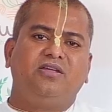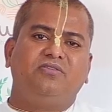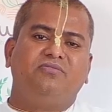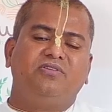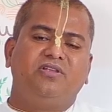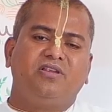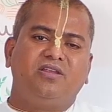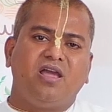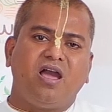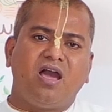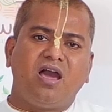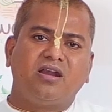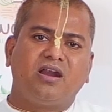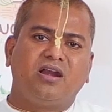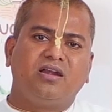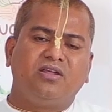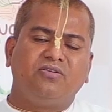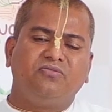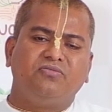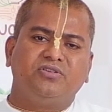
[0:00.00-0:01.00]
అంటే విరియాన్
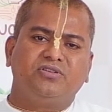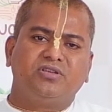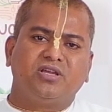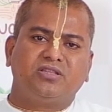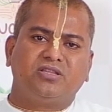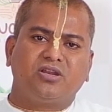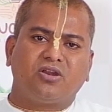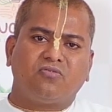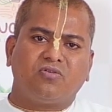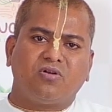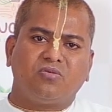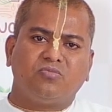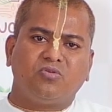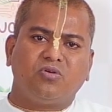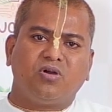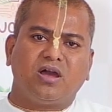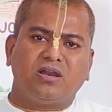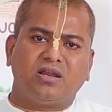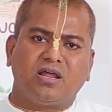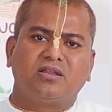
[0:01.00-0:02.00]
అంటే
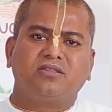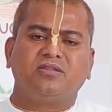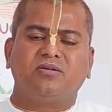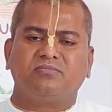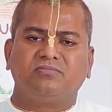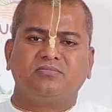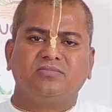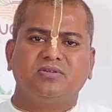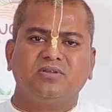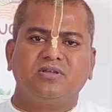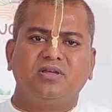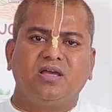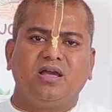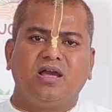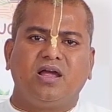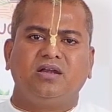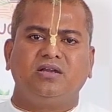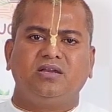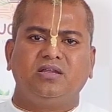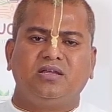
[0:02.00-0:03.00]
విషద్రవము అని అర్థం
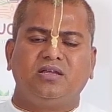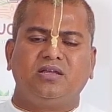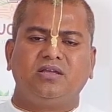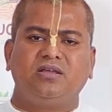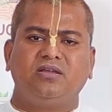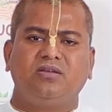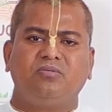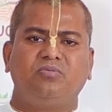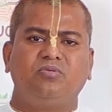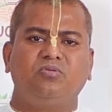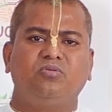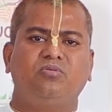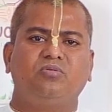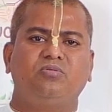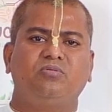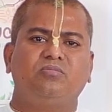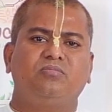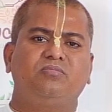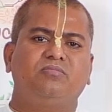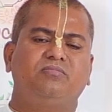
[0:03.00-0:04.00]
అంటే ఇప్పుడు
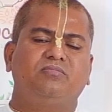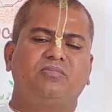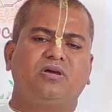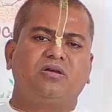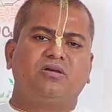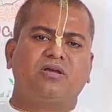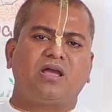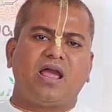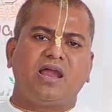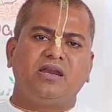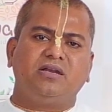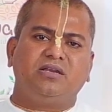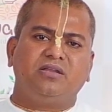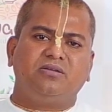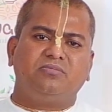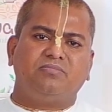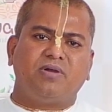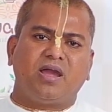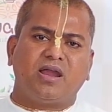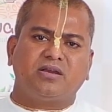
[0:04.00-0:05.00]
మనకు
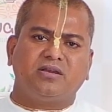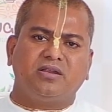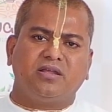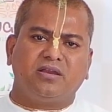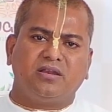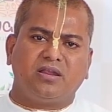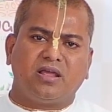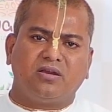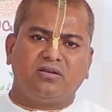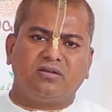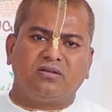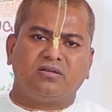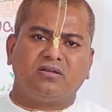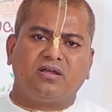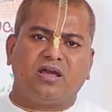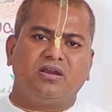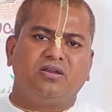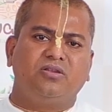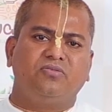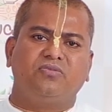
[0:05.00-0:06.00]
యాంటీ బ్యాక్టీరియల్
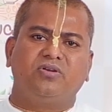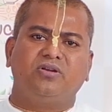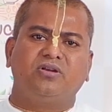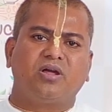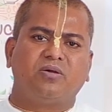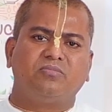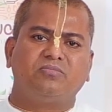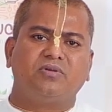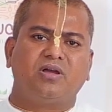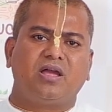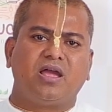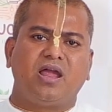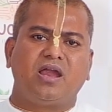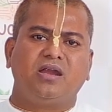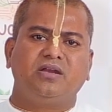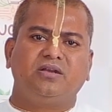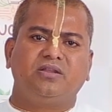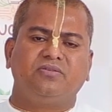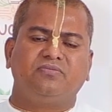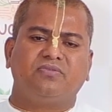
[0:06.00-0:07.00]
అని వింటాం
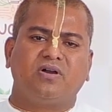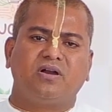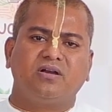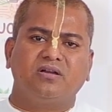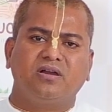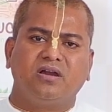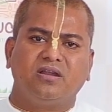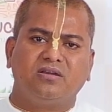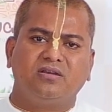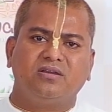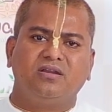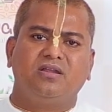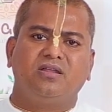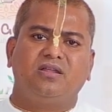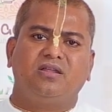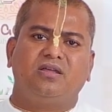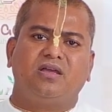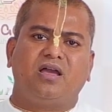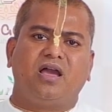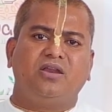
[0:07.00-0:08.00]
యాంటీ ఫంగల్
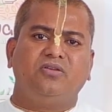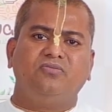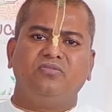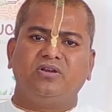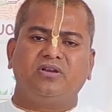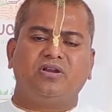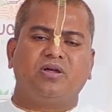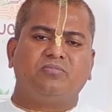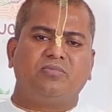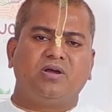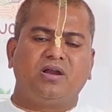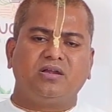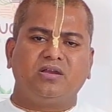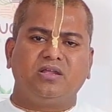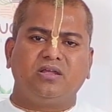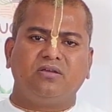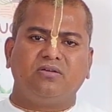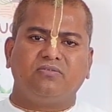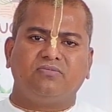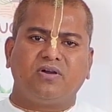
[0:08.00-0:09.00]
అని వింటాం
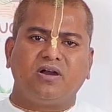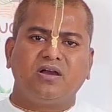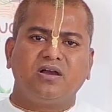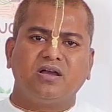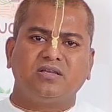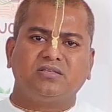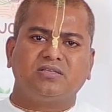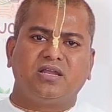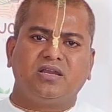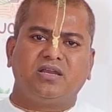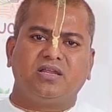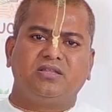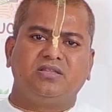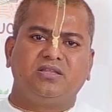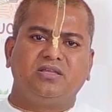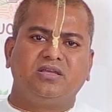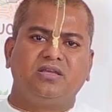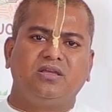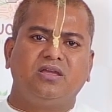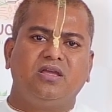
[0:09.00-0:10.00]
అంటే ఫంగస్
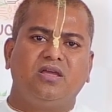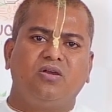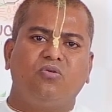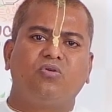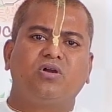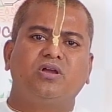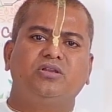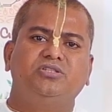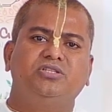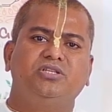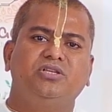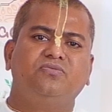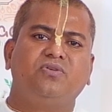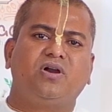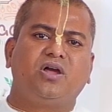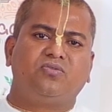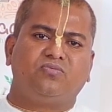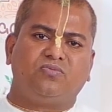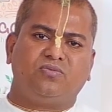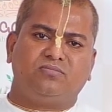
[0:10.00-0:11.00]
అనేది ఒక
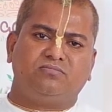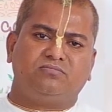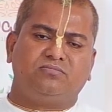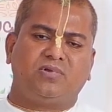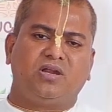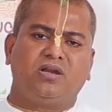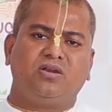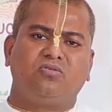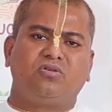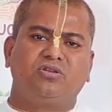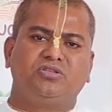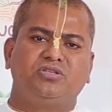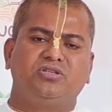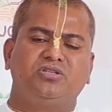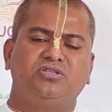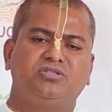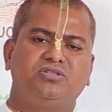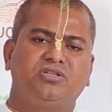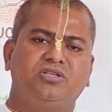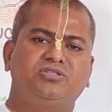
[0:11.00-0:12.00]
జీవాణువు అంటే ఒక
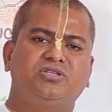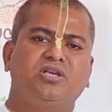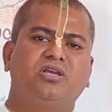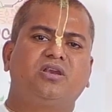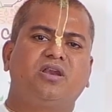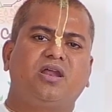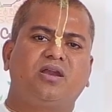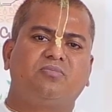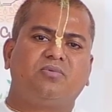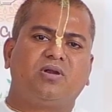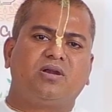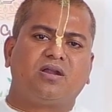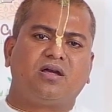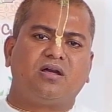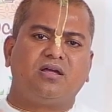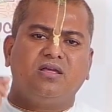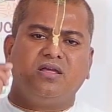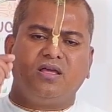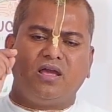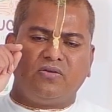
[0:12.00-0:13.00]
చిన్న చిన్న చెట్లు అనమాట
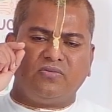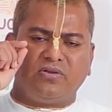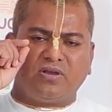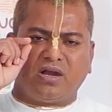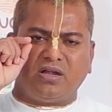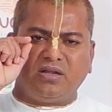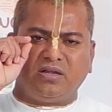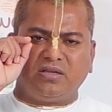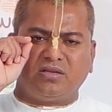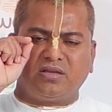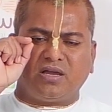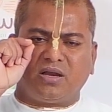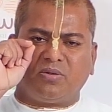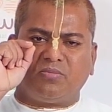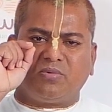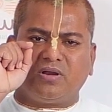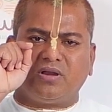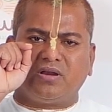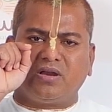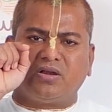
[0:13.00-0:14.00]
అవి కంటికి
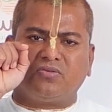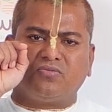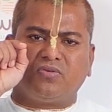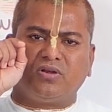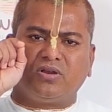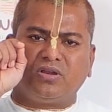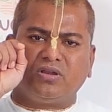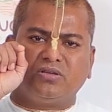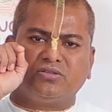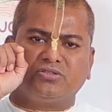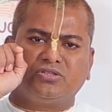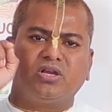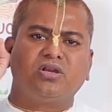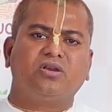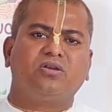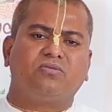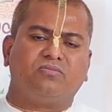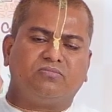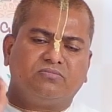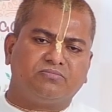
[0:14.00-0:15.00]
కనబడనటువంటి
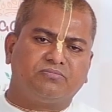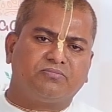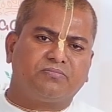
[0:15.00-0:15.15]
చెట్లు